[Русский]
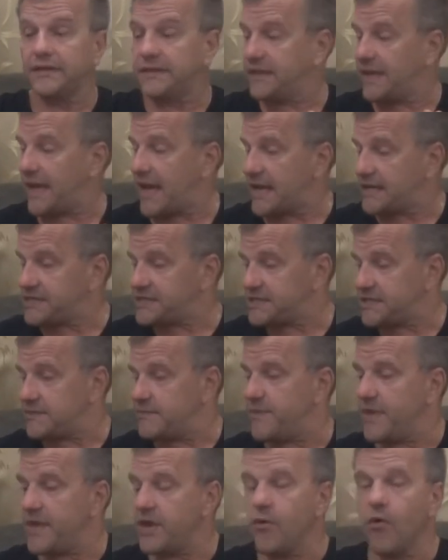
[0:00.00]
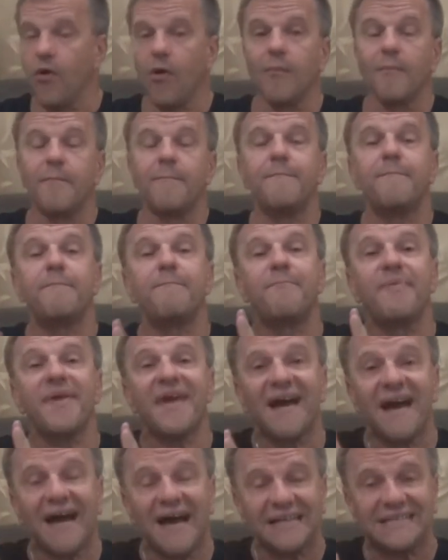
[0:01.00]
Дальше берем
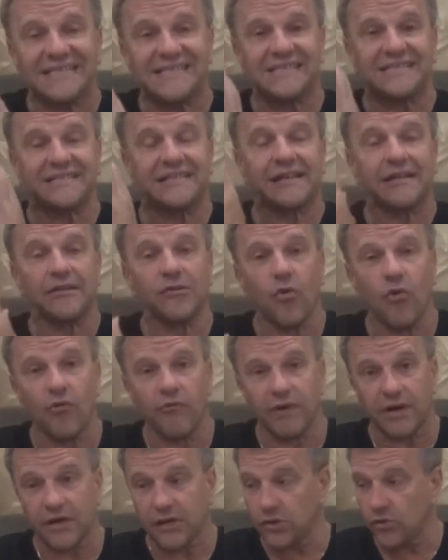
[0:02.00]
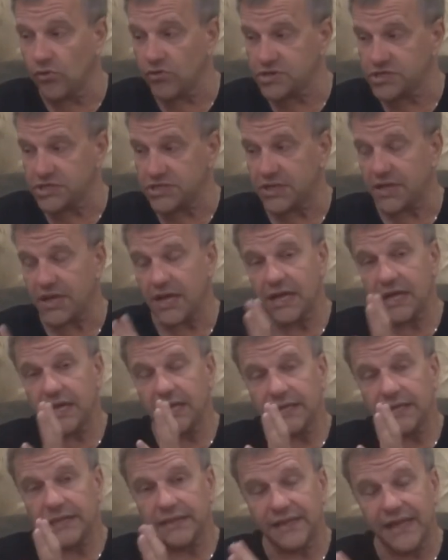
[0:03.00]
5 столовых ложек
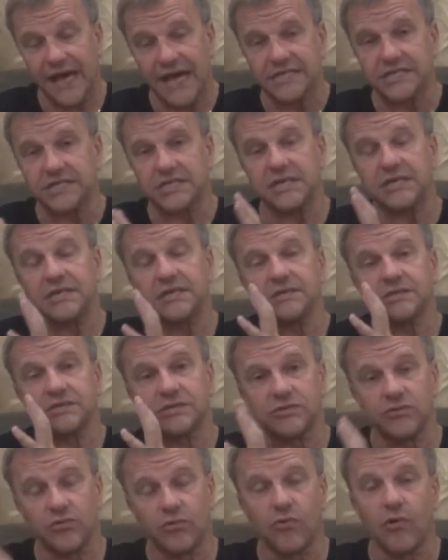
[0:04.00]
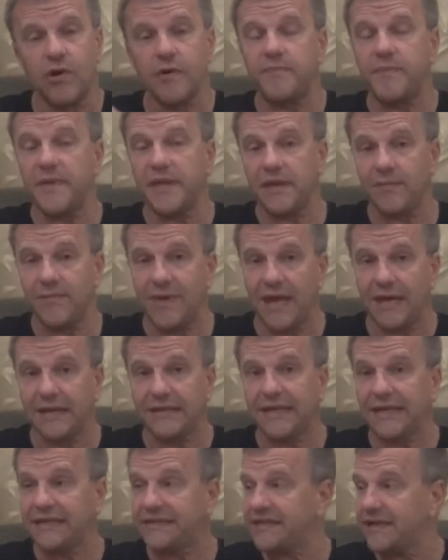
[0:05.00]
нашей сухой
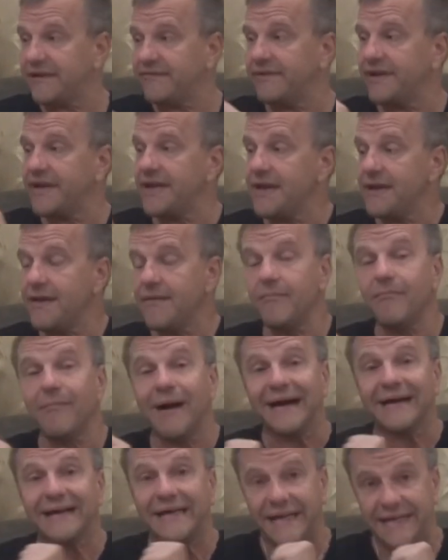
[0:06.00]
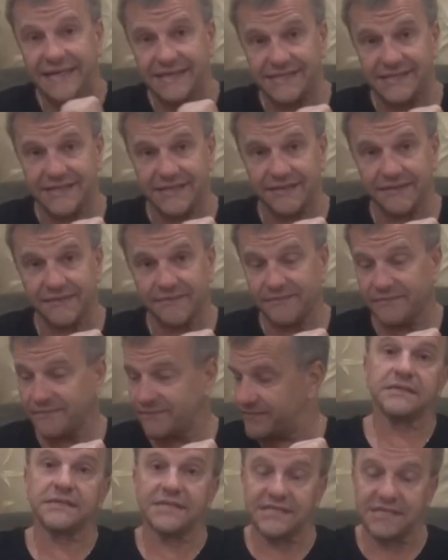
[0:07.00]
перемеленной травы макрицы.
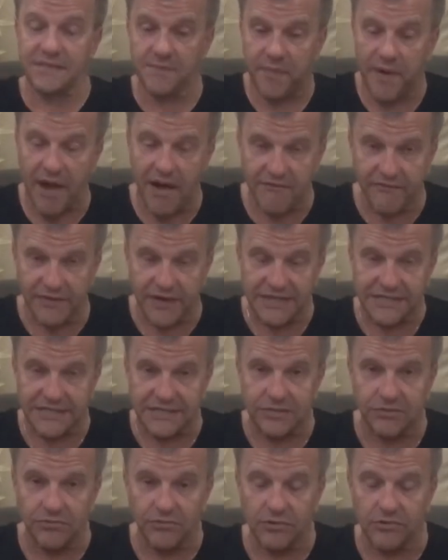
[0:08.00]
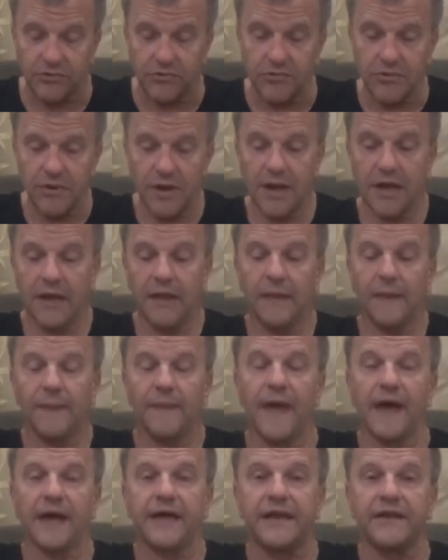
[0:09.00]
Засыпаем в кастрюльку
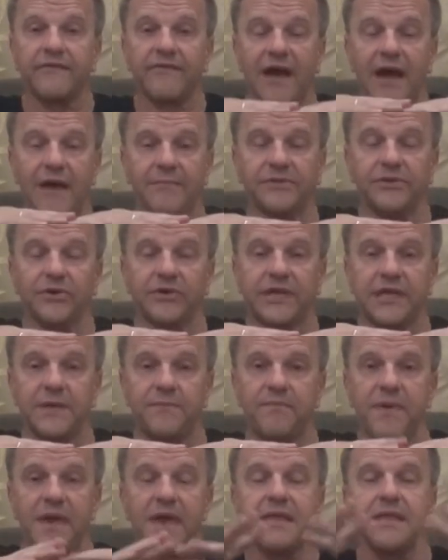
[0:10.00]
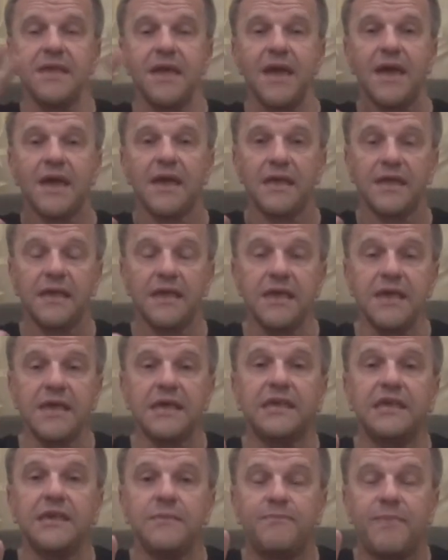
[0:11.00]
нагреваем до кипения и
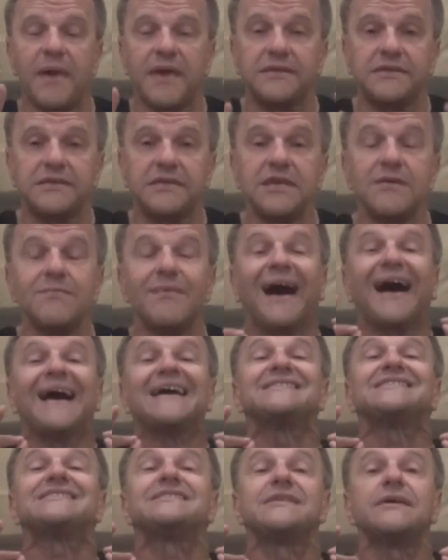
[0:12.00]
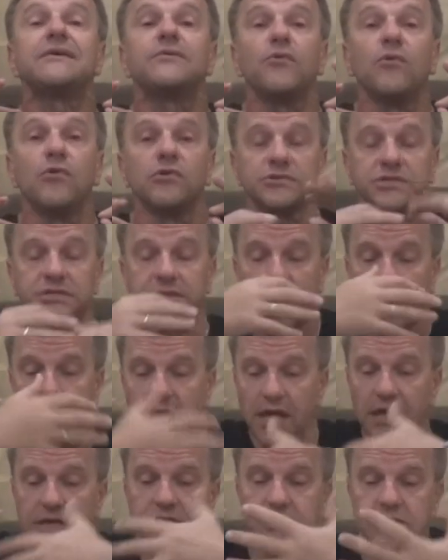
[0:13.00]
кипятим осторожно,
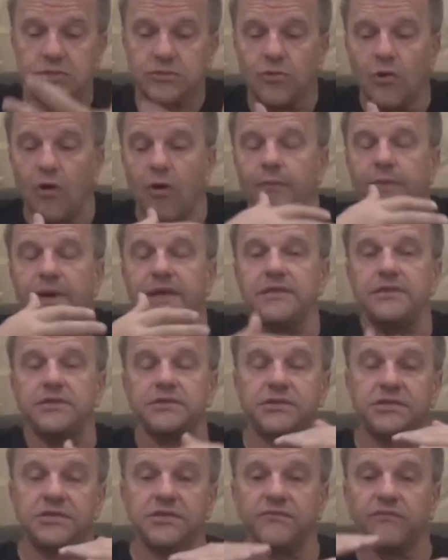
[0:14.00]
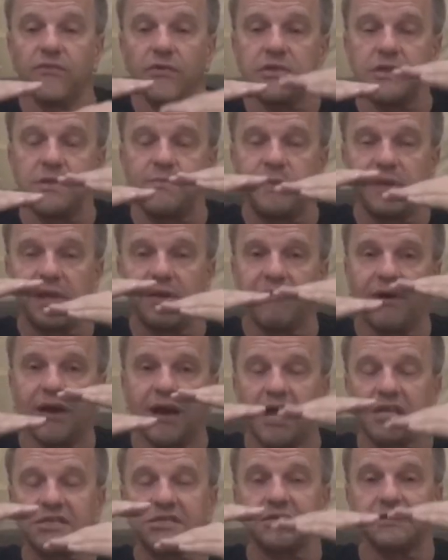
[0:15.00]
чтобы ничего не
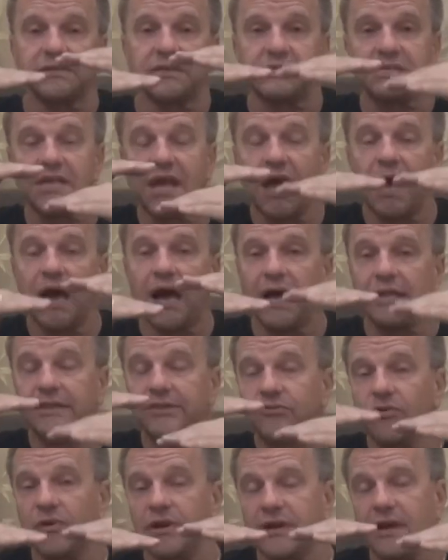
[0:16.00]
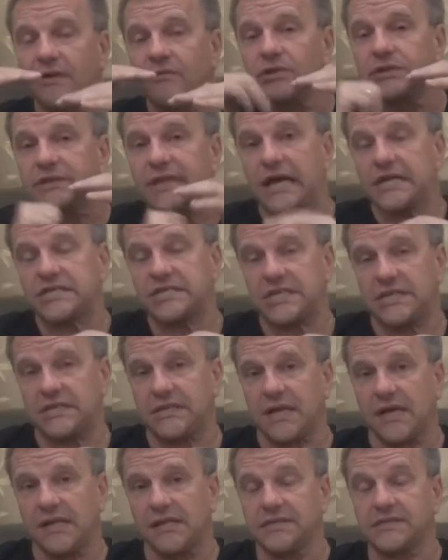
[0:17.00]
переворачивалось, а только вот так
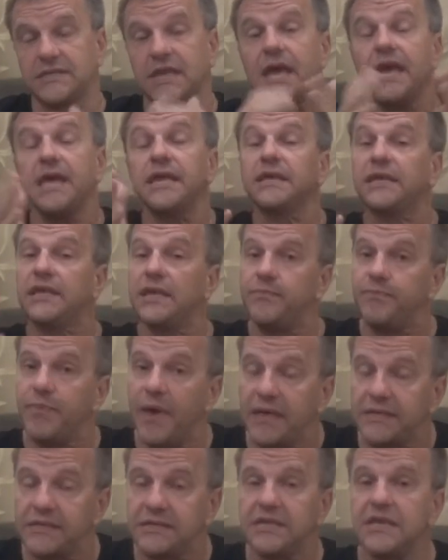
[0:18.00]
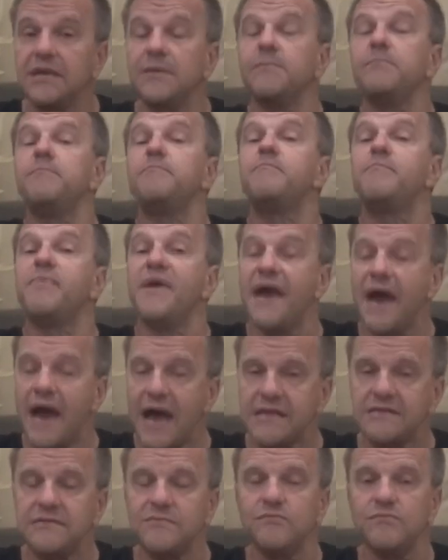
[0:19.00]
шаталось. Кипятим
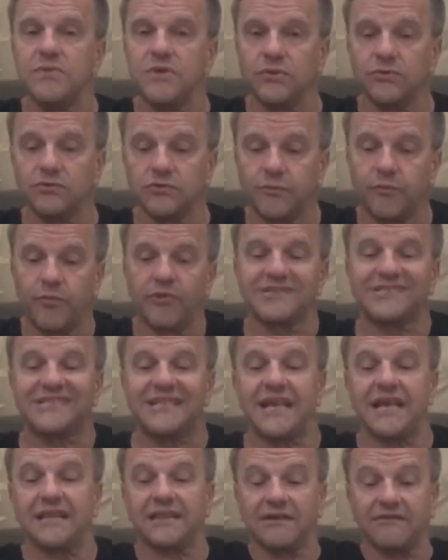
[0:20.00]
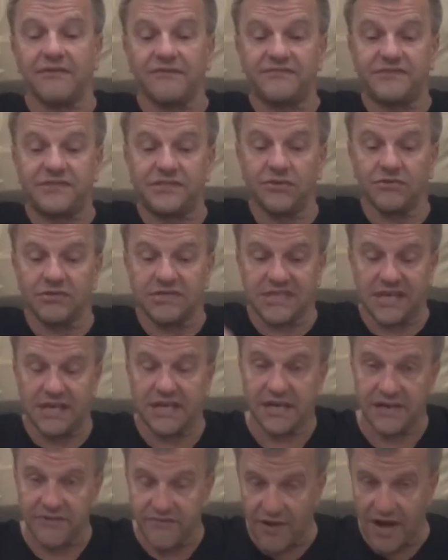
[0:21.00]
5 минут. После этого все
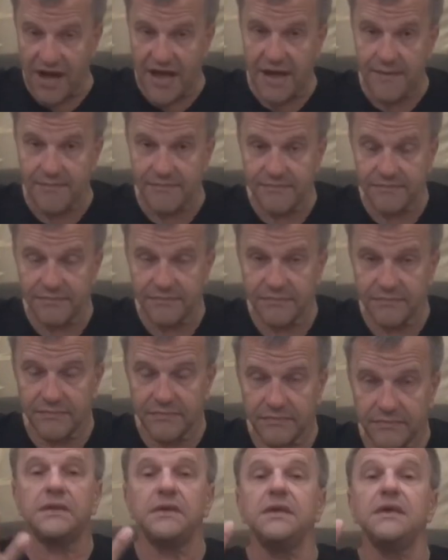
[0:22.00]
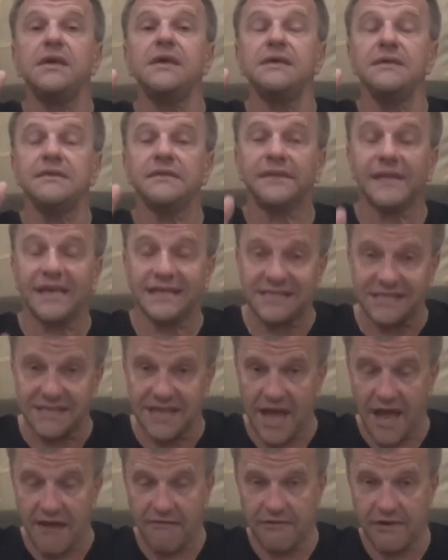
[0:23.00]
закрываем и
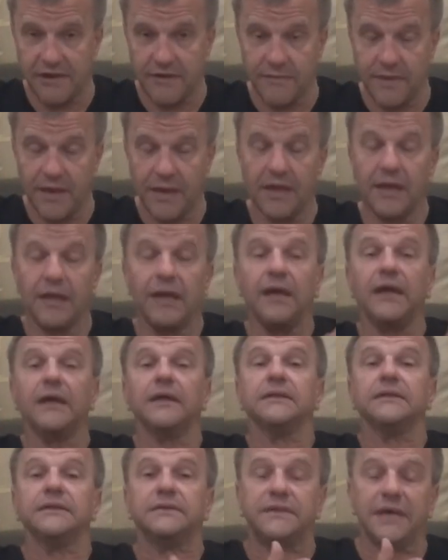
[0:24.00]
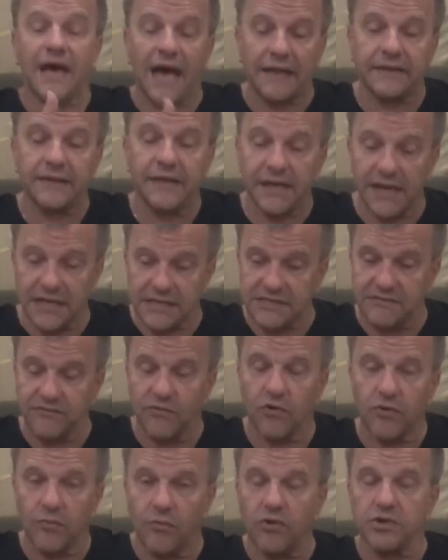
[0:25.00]
настаиваем. Данный
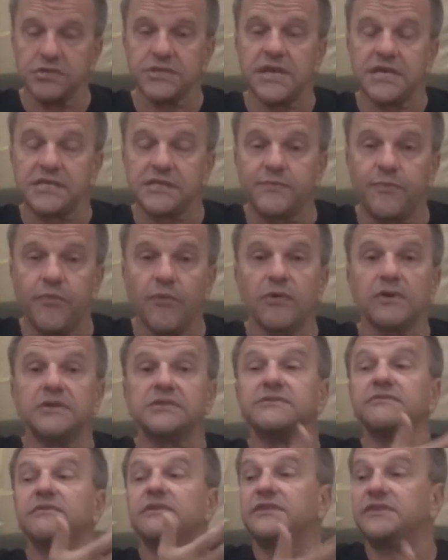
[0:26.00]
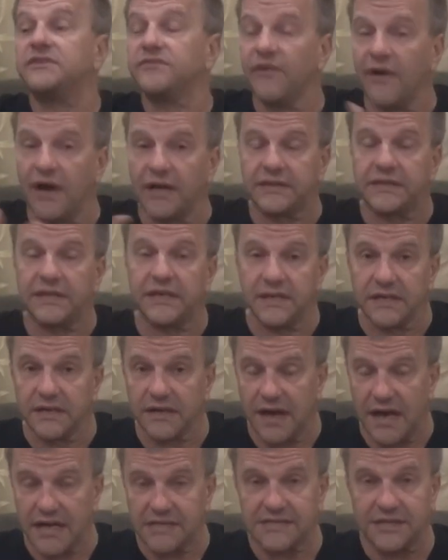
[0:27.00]
раствор можно использовать 2-3
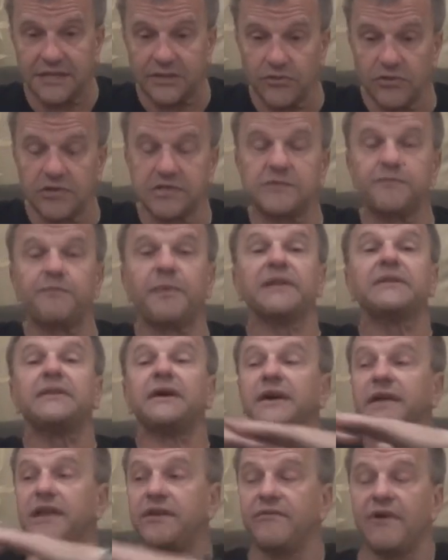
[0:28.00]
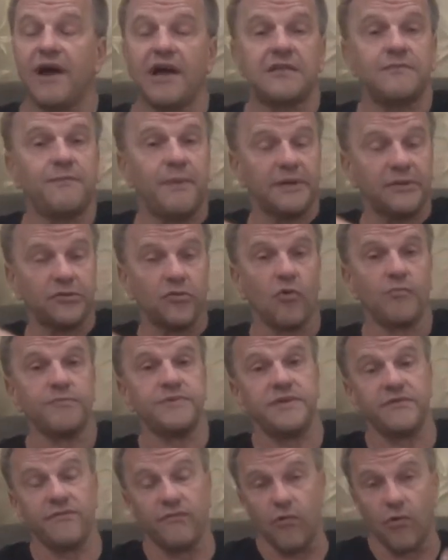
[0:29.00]
раза, то есть подогревать потом
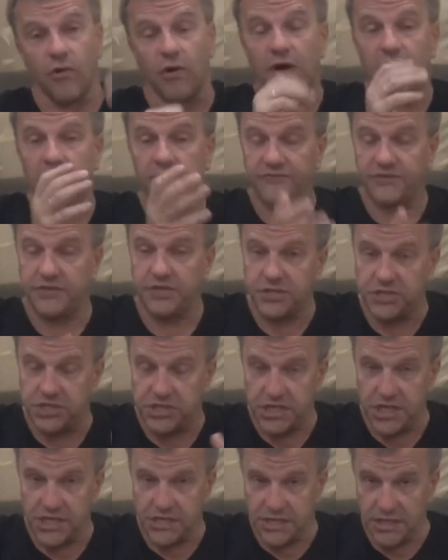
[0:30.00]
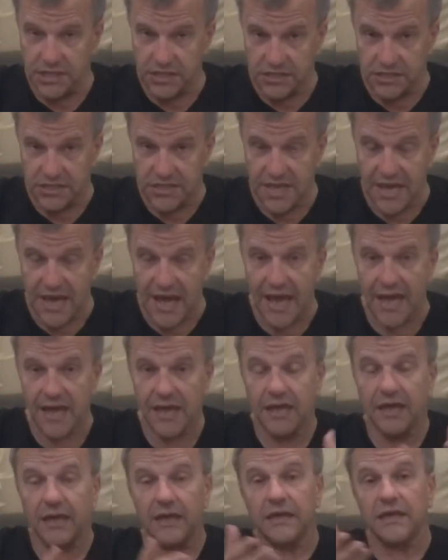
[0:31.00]
его в течение дня
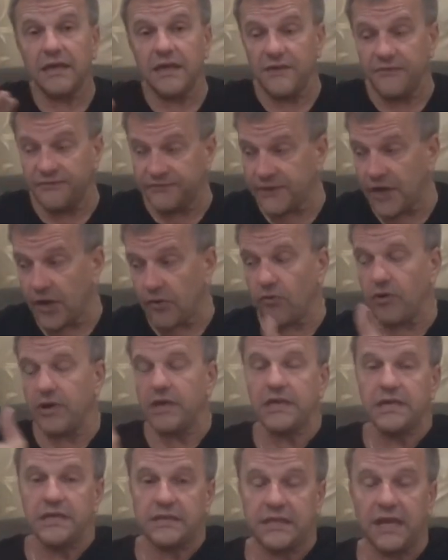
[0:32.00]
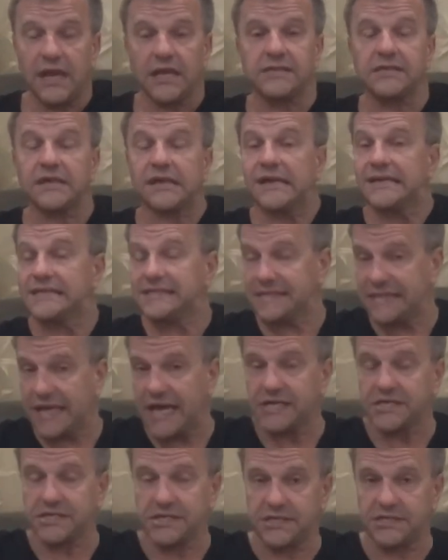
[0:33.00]
и второй и третий раз
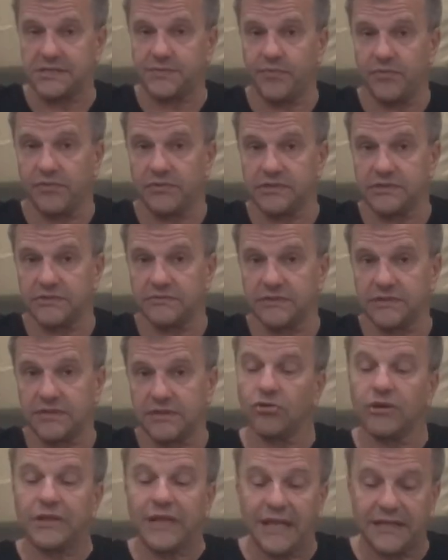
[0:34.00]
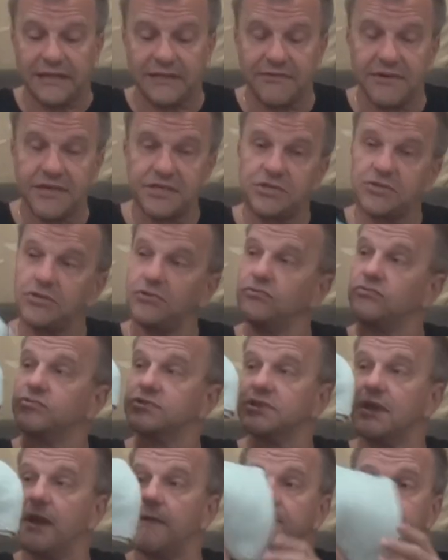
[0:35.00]
также использовать. Что для этого еще
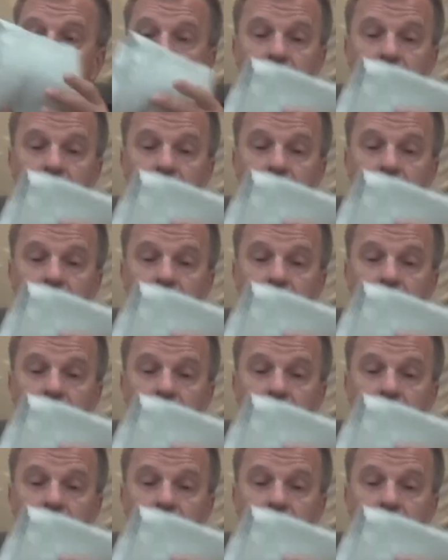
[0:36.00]
нужно?